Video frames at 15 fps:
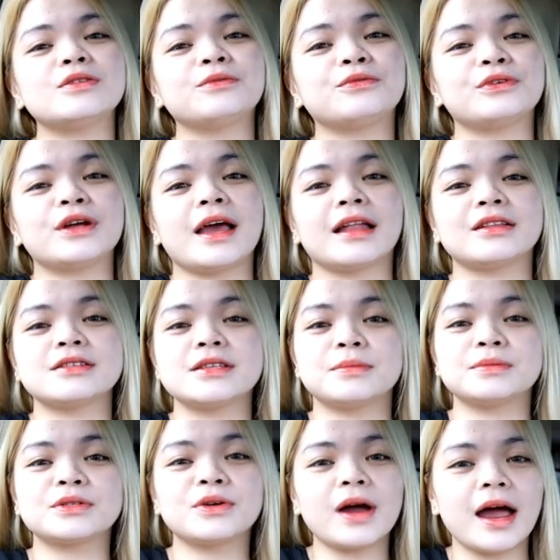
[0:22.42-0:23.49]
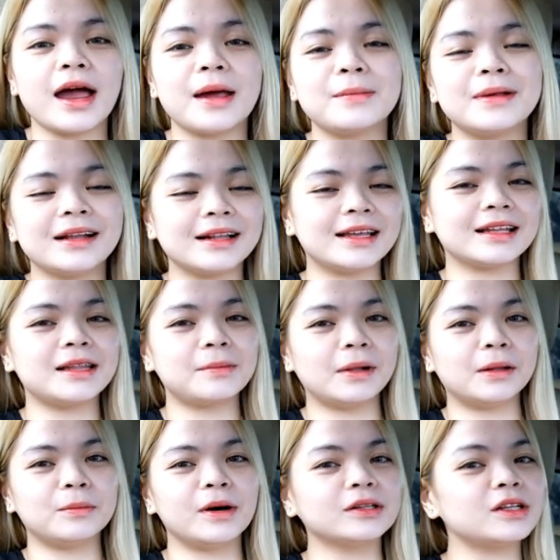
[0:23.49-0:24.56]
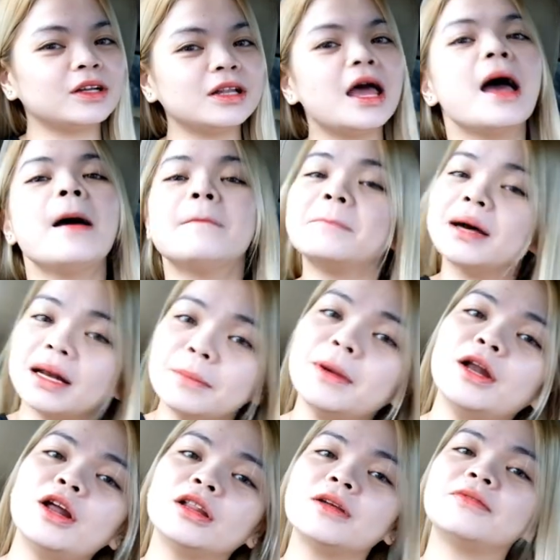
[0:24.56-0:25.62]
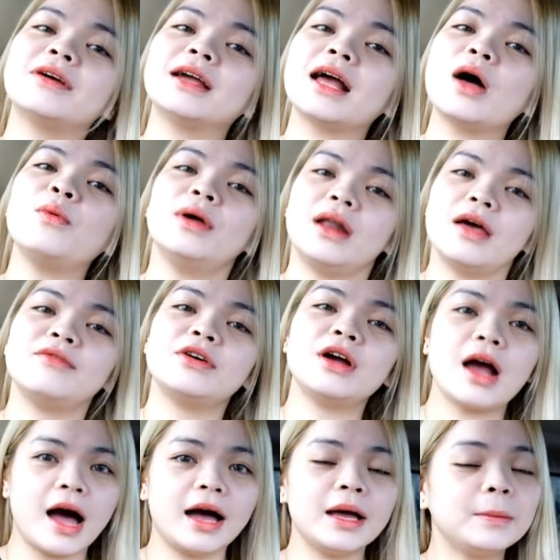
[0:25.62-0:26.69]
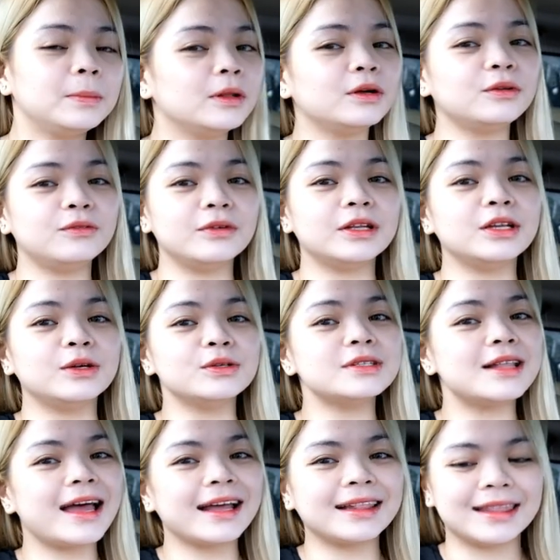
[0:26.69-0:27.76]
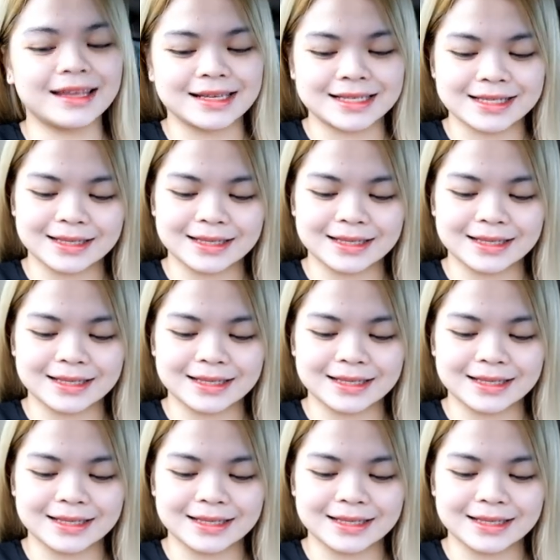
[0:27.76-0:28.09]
don't forget to subscribe and click the bell button para ma-notify ka whenever I upload videos like this.